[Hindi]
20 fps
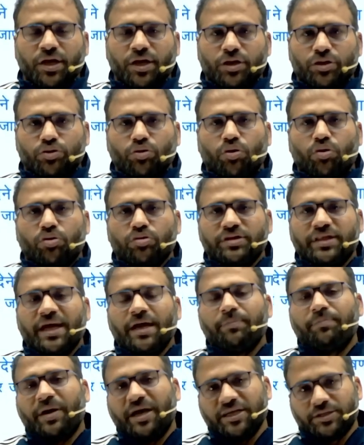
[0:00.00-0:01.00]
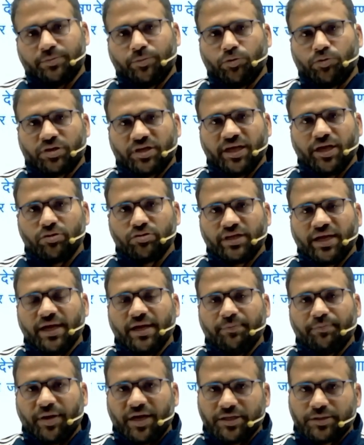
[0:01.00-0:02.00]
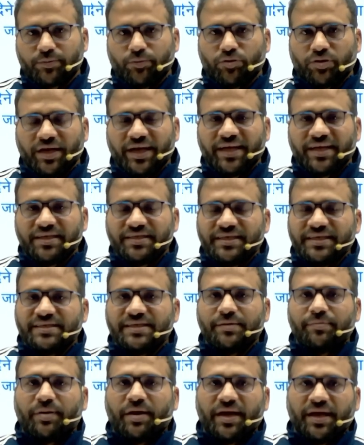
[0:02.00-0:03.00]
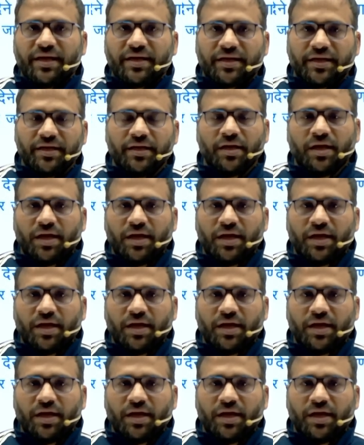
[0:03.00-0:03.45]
तो होता है पासपोर्ट क्या होता है पासपोर्ट लेकिन जैसे माना कि